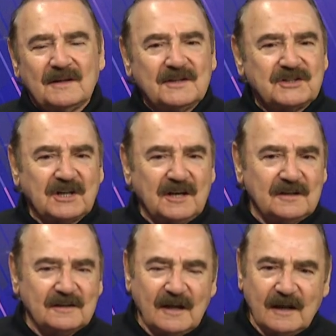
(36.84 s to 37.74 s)

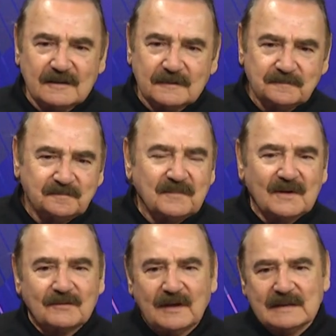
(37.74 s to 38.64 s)
Şehirler
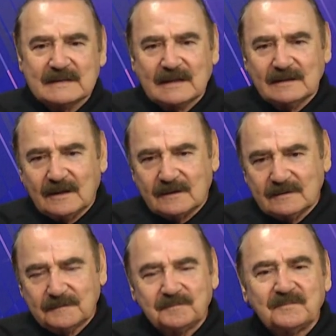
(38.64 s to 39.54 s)
ve
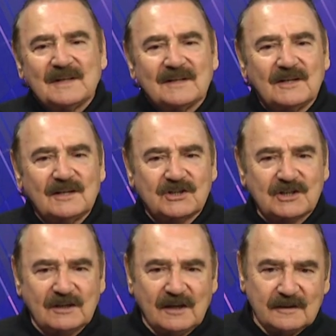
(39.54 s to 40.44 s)
insanların
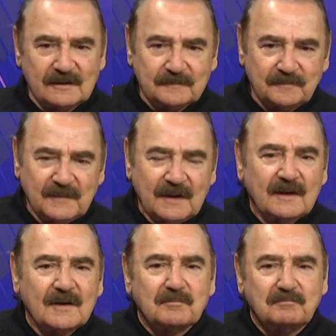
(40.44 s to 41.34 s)
ilişkileri
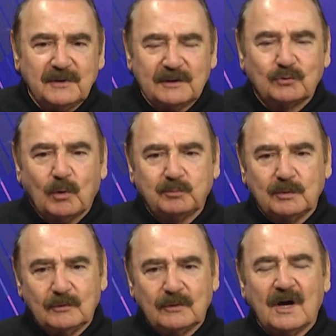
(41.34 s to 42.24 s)
bir
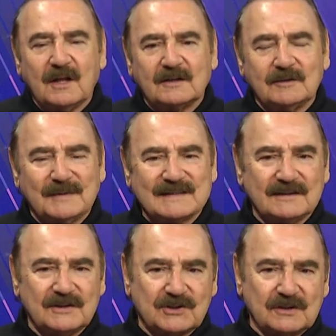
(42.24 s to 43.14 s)
toplumun kalkınması
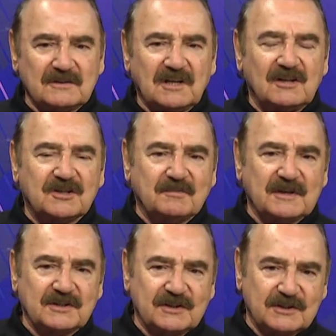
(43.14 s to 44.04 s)
için,
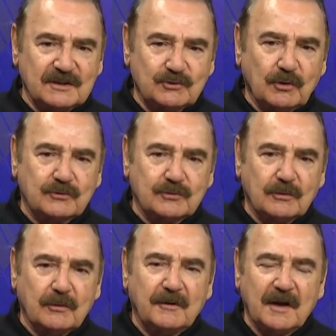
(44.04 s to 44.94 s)
gelişmesi için çok
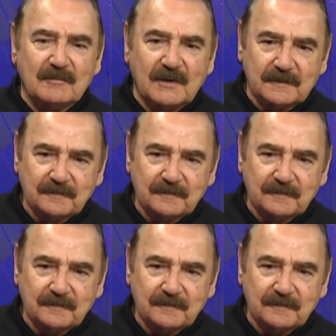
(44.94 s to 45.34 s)
çok önemli.